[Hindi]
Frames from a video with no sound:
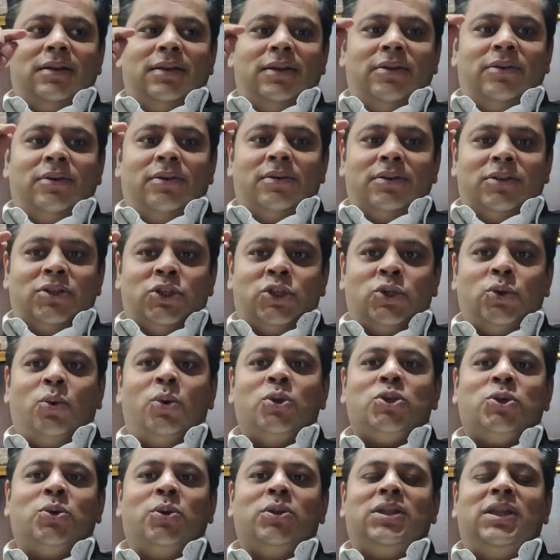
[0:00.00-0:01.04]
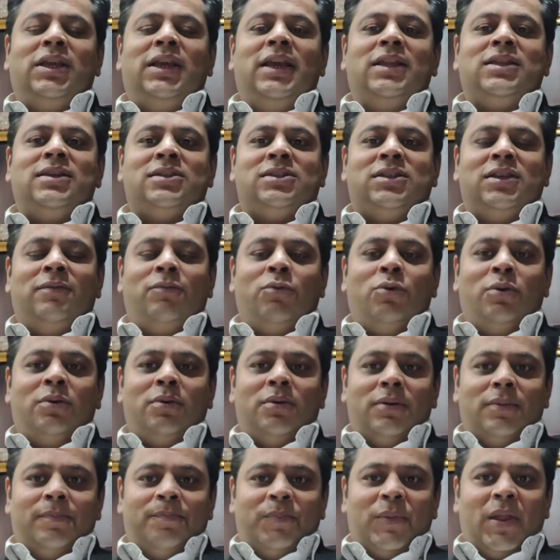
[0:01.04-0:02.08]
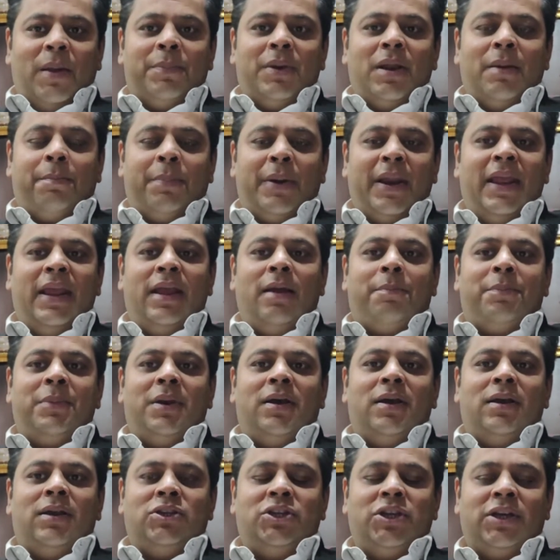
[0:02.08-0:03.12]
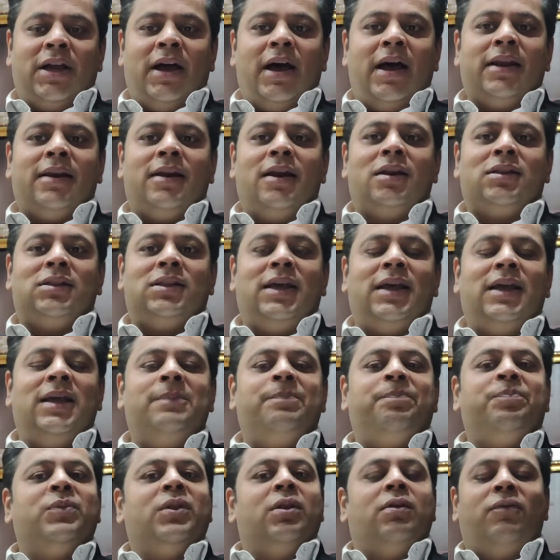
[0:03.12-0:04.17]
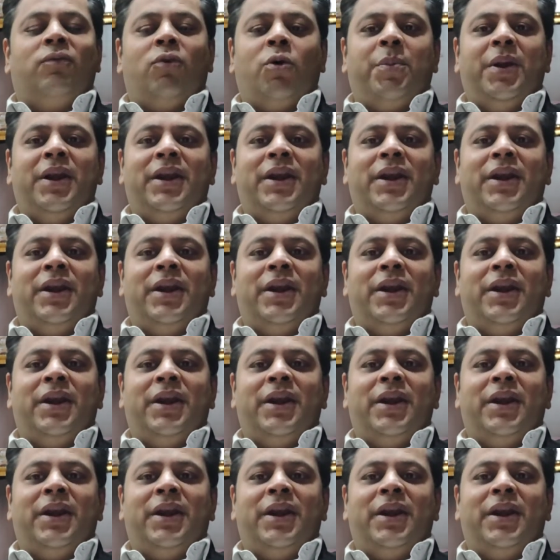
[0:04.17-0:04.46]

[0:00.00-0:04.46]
यू नो चोंच होती है जिससे वो अपना प्रे अपना शिकार करता है वो